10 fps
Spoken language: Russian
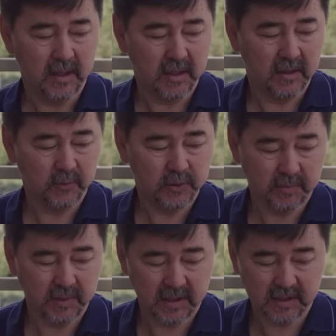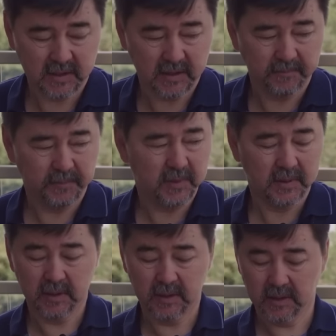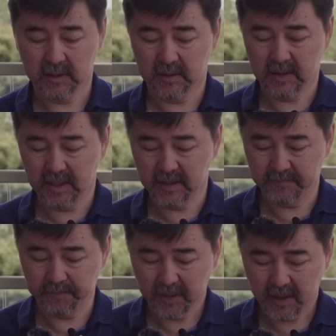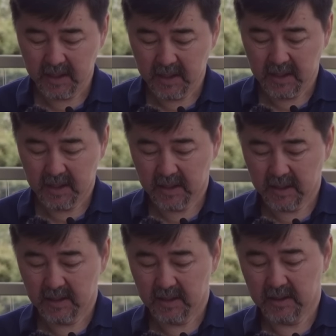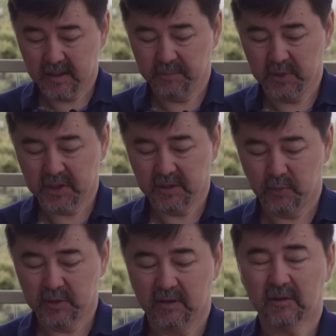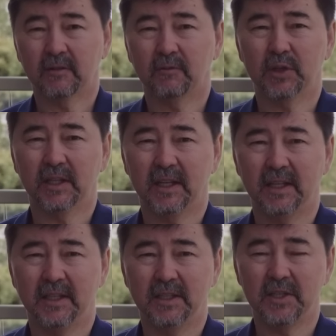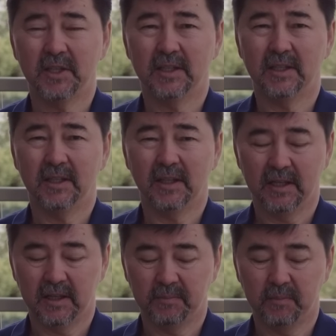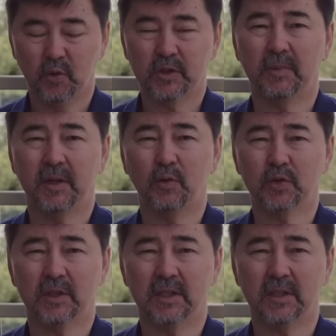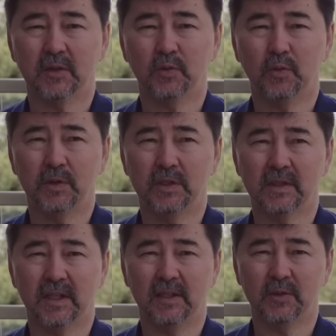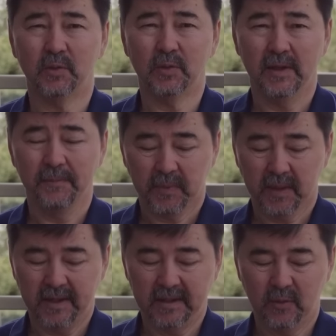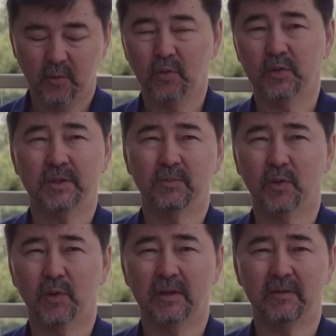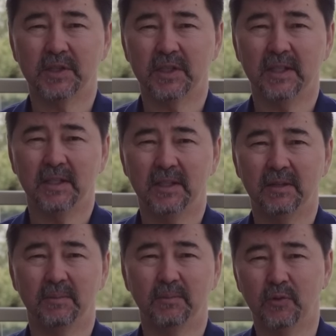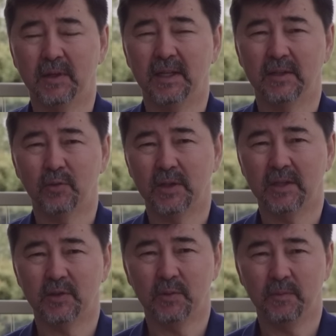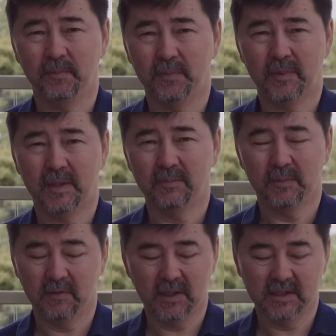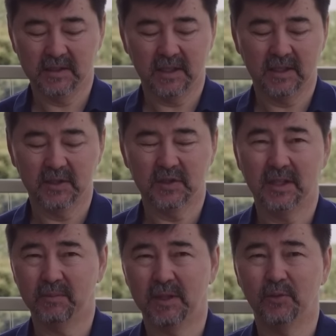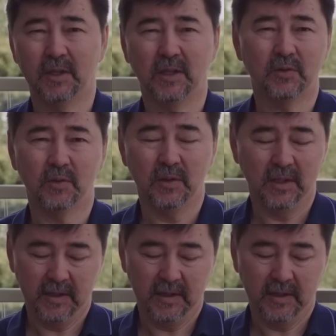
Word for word: Э, очень полезная. Э, далее, э, обычно мой завтрак, вот такая яичница, это она больше похожа на шахшуку израильскую, когда очень много овощей и буквально одно яйцо. Ну, там два яйца я даже не ем, одно яйцо